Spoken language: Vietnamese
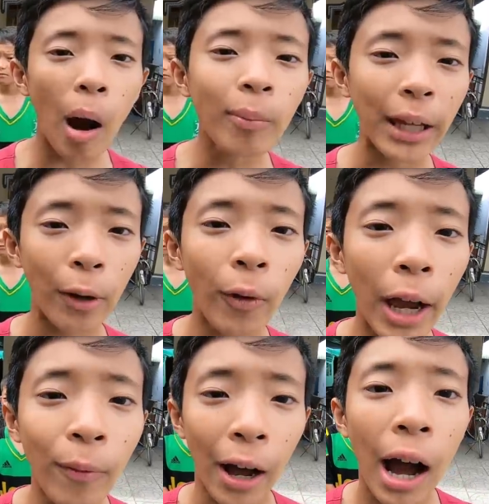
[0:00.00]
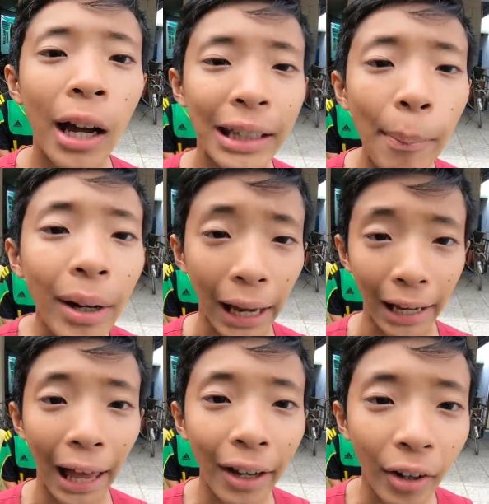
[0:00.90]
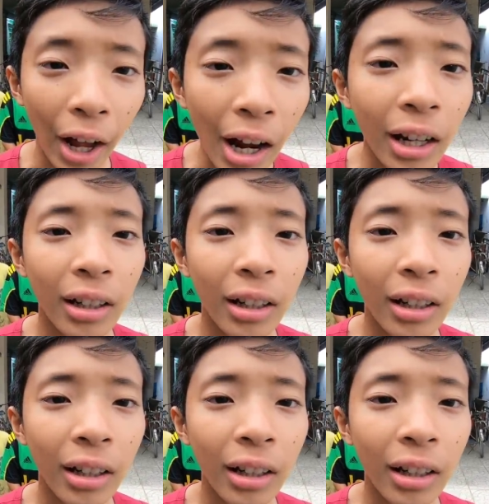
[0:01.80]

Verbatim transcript: 4 triệu view và hơn 80.000 like rồi đó.